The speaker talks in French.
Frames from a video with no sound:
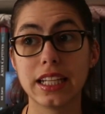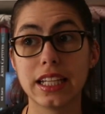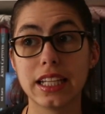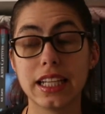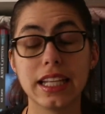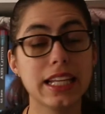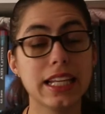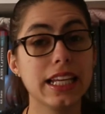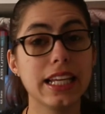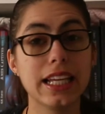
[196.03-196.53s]

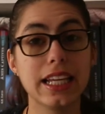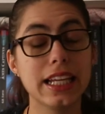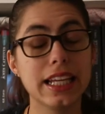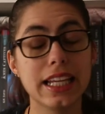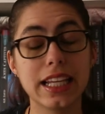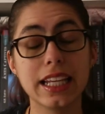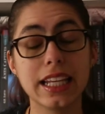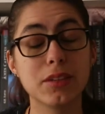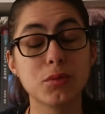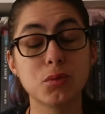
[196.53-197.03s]

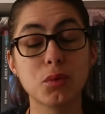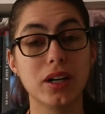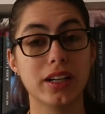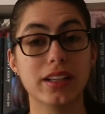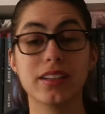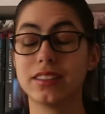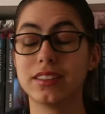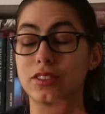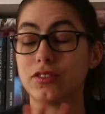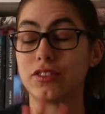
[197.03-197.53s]
et, et, ouais,
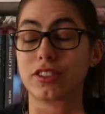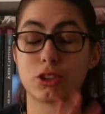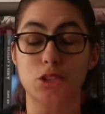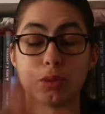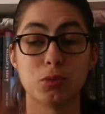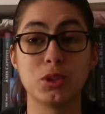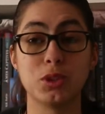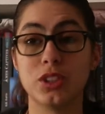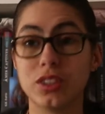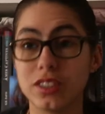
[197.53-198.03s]
enfin je suis en
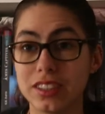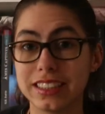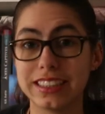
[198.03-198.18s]
mode